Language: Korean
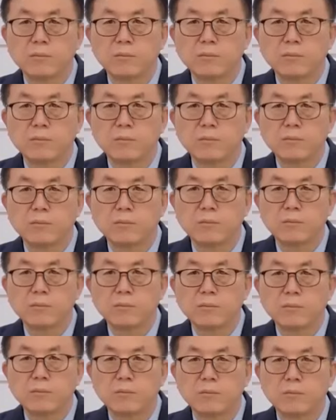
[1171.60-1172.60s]
주는
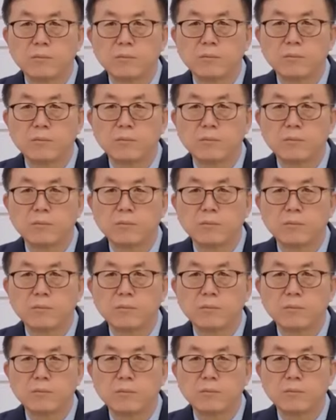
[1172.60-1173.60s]
그리스도시여
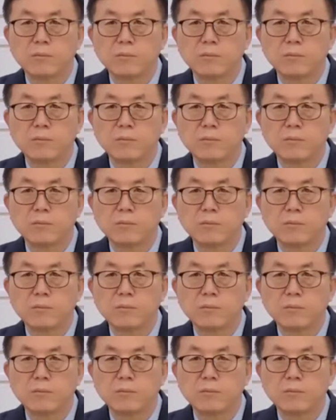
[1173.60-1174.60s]
살아계신
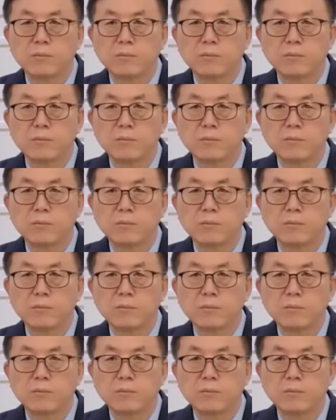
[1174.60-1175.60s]
하나님의
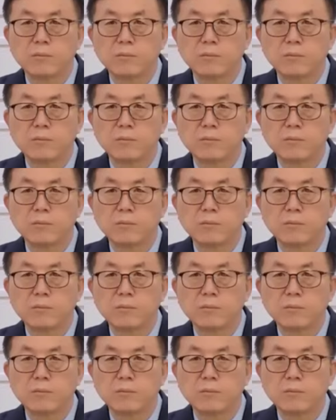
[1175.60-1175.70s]
아들이시다.